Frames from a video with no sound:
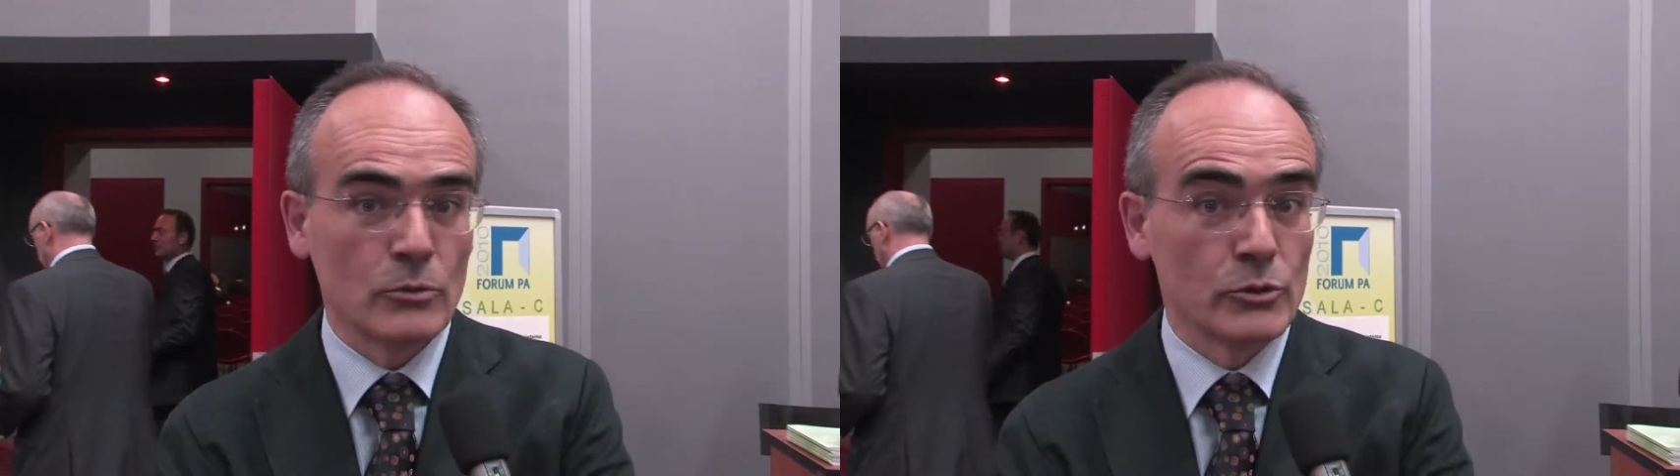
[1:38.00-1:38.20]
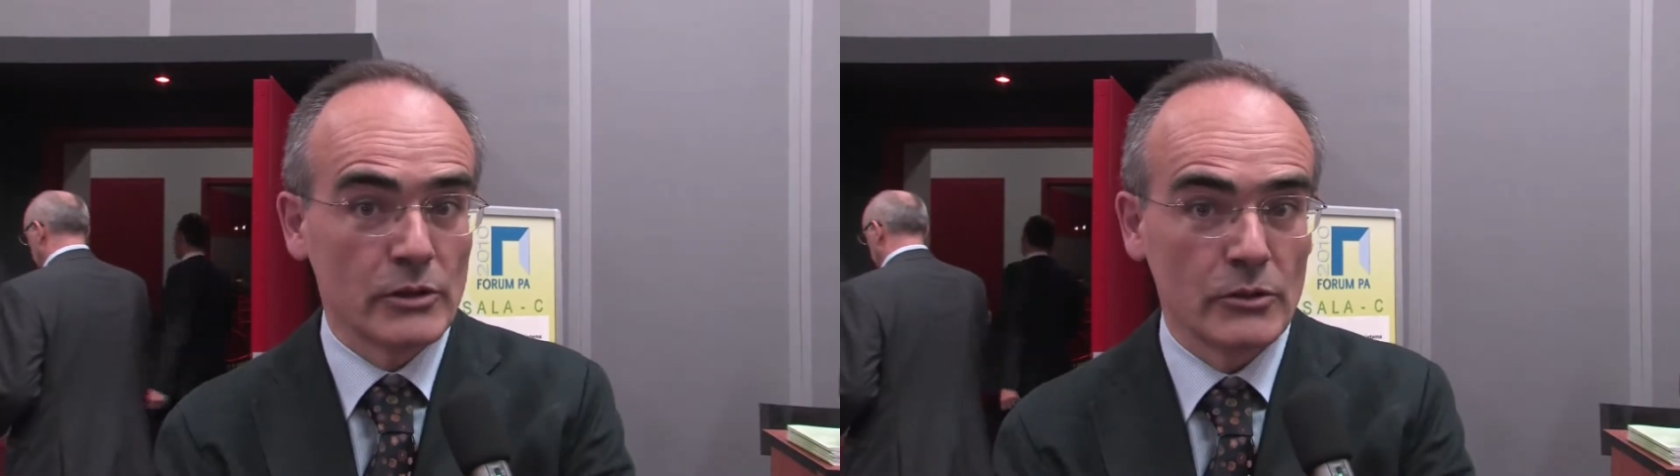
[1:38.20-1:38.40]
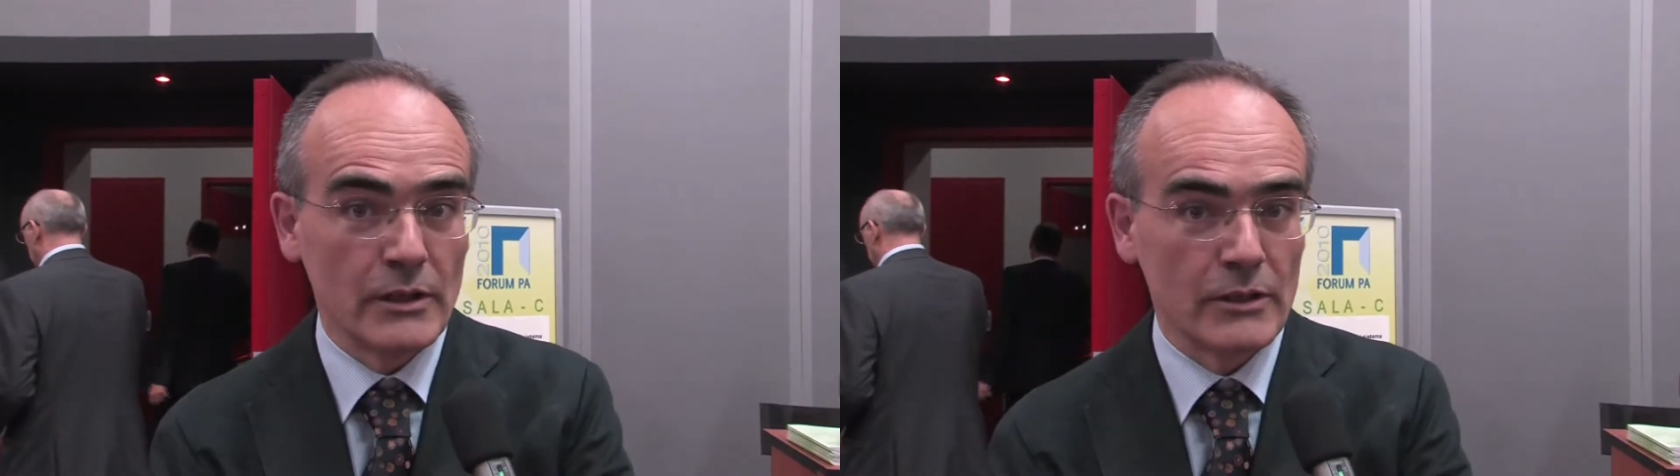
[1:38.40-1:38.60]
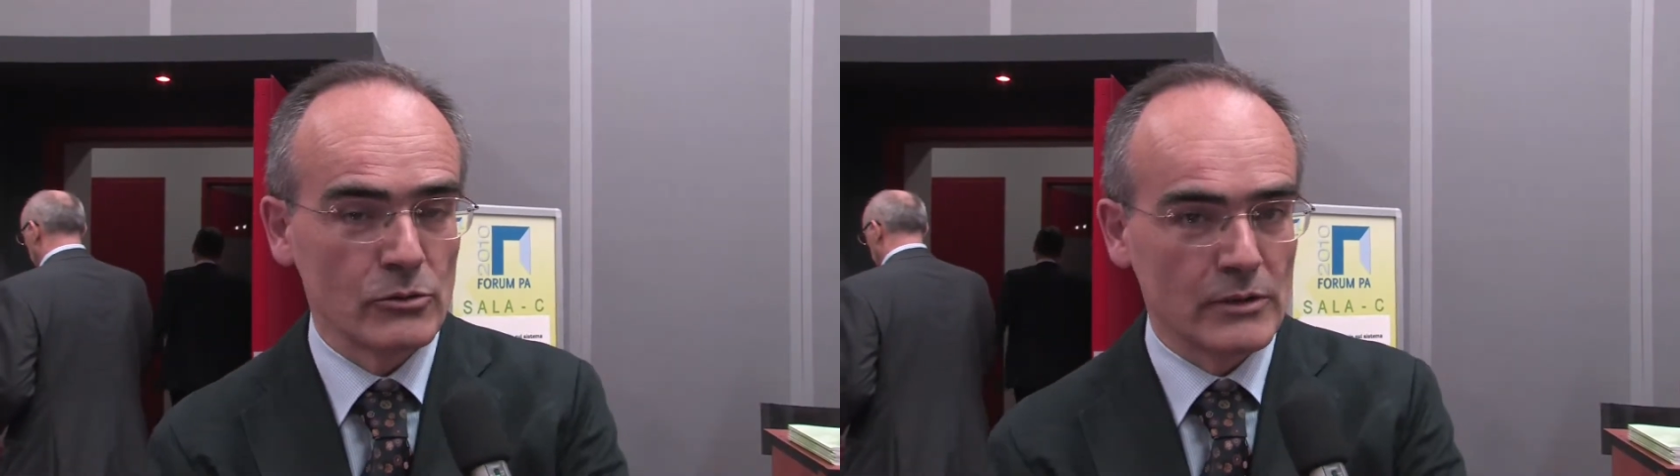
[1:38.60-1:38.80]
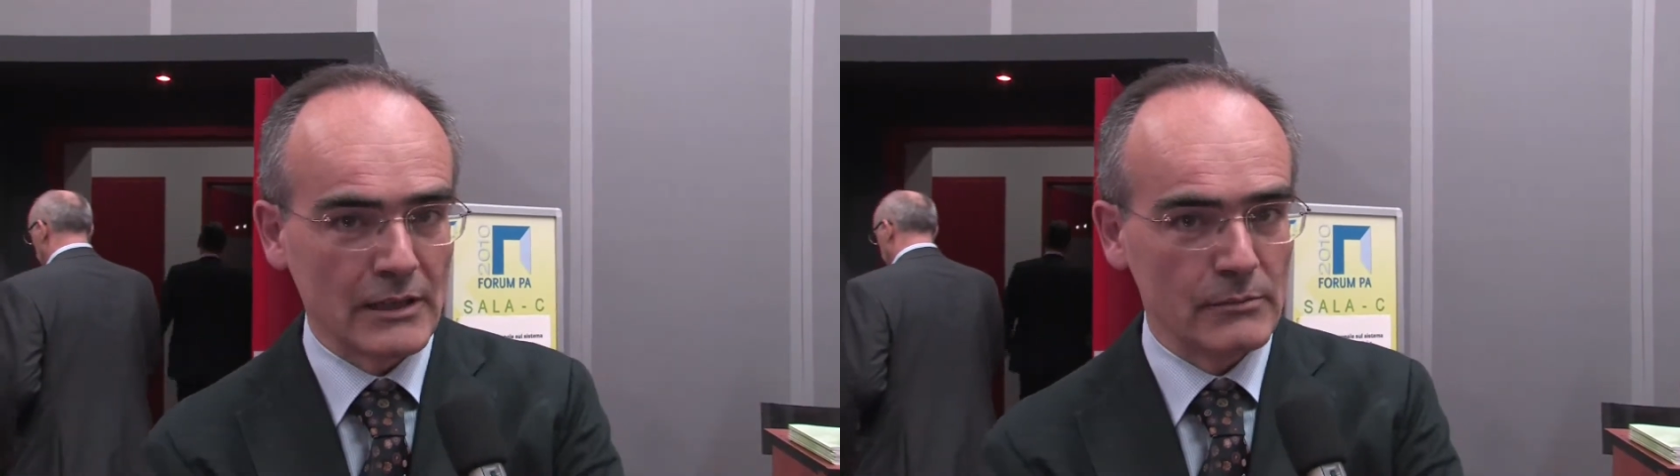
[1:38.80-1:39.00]
mostrano dei
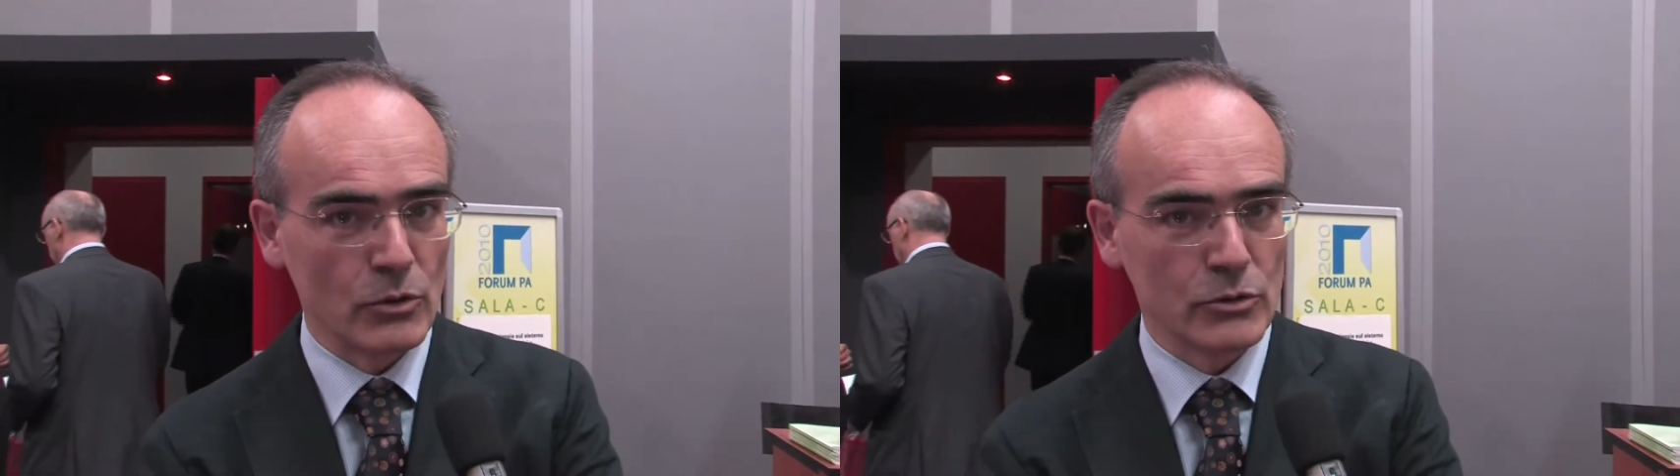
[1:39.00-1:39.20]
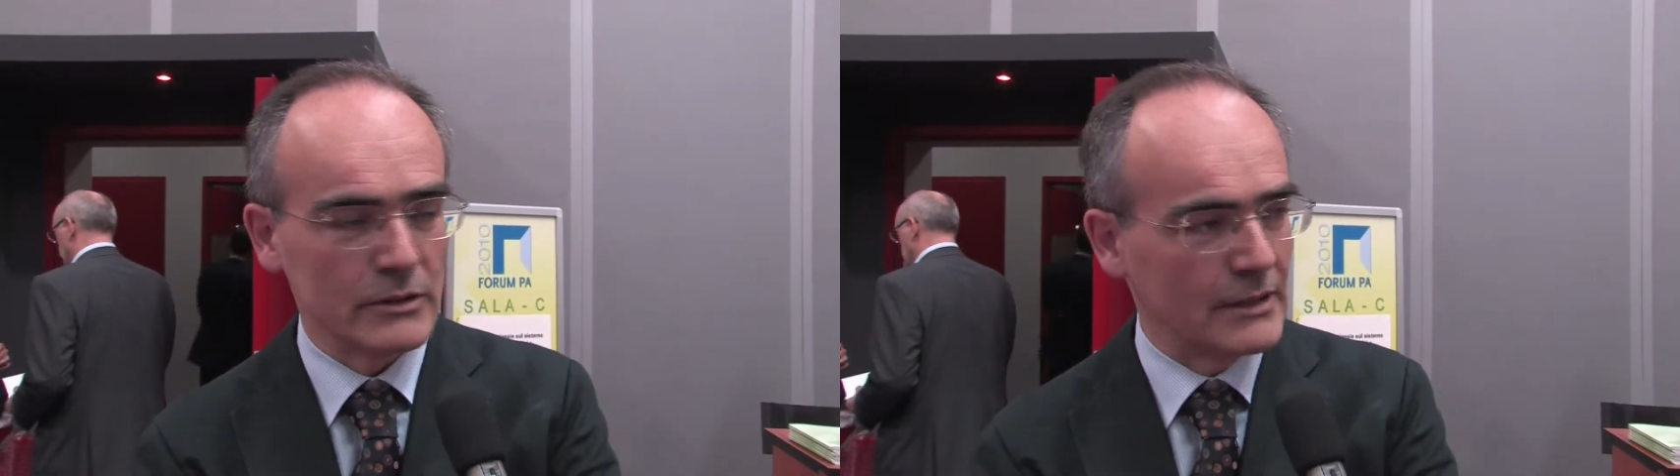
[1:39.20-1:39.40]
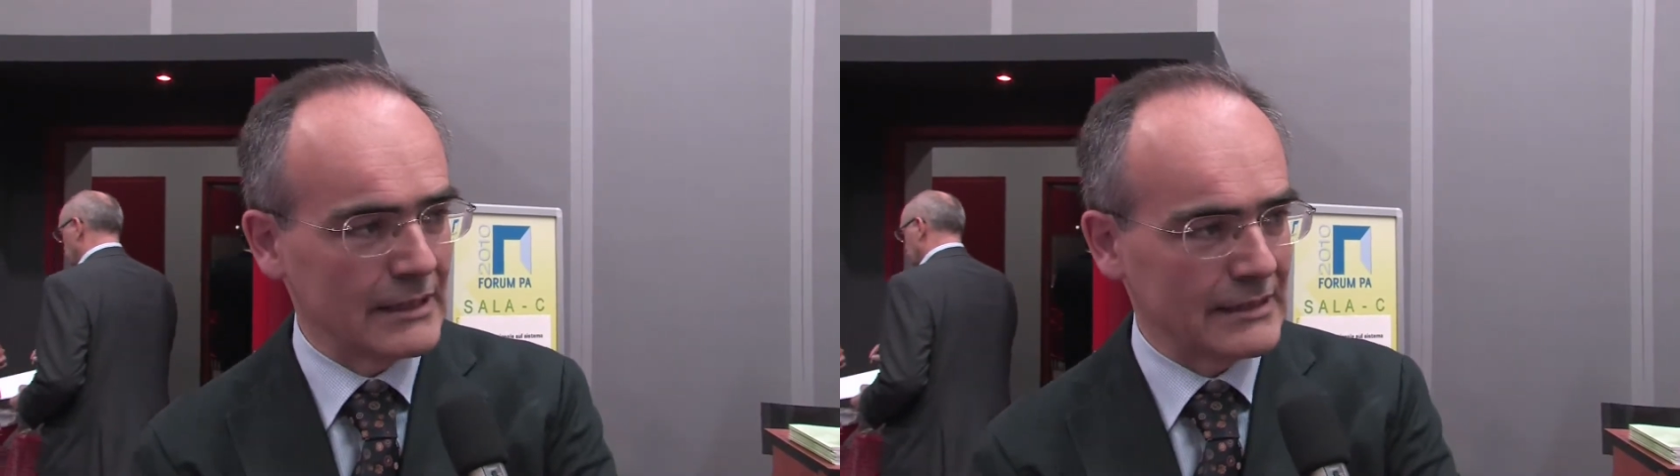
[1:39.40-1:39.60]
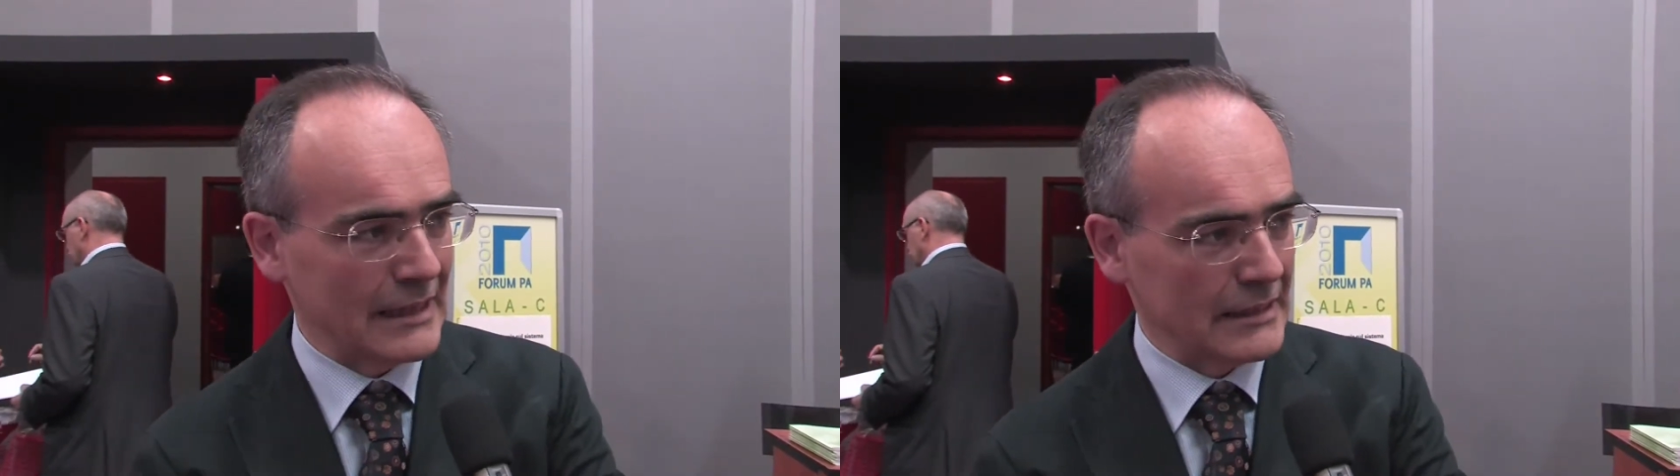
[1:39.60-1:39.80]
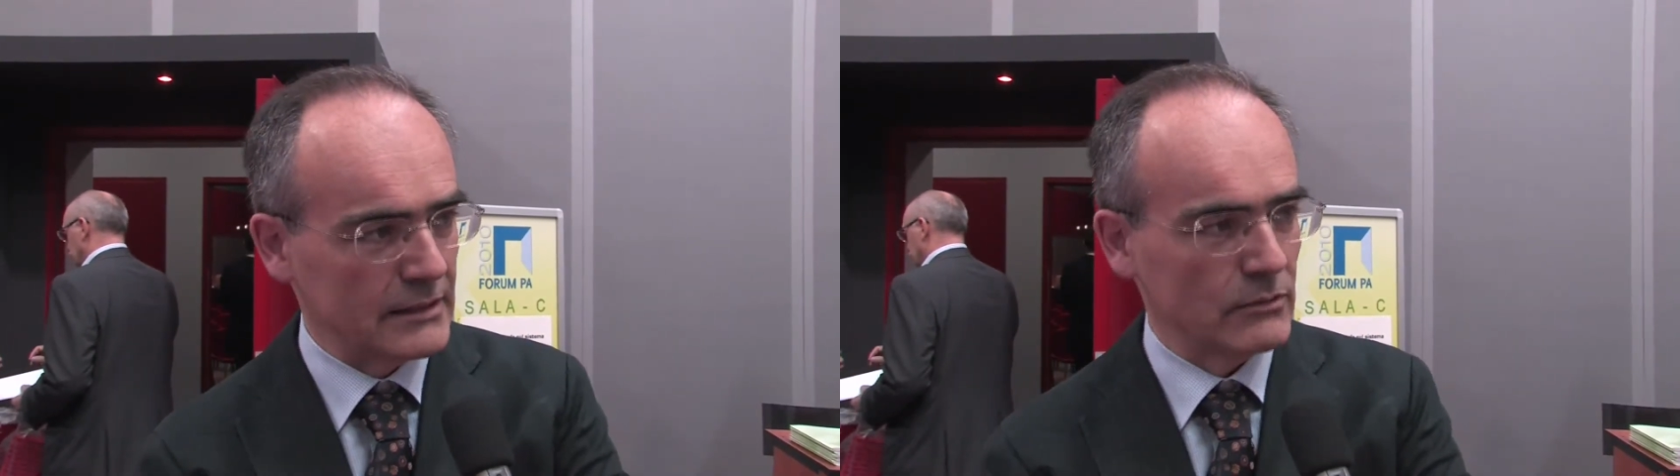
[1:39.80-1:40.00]
risultati molto interessanti,